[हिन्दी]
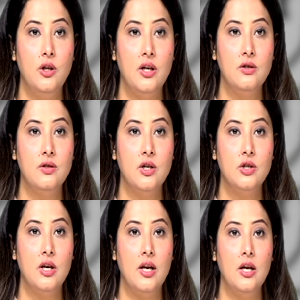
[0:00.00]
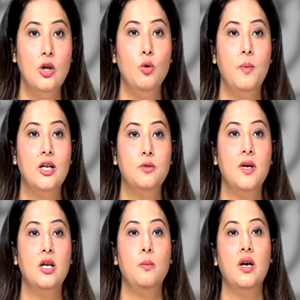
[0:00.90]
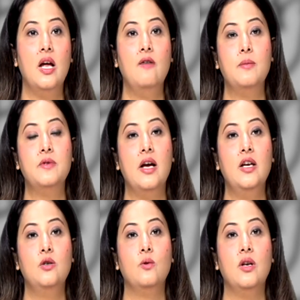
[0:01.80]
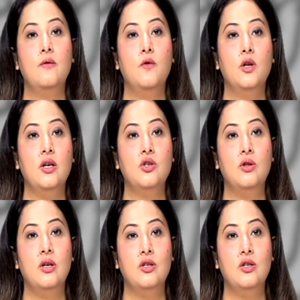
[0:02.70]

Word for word: देश सर्च करेंगे तो भाजपा की बनाई वेबसाइट डोनेट फॉर देश दिख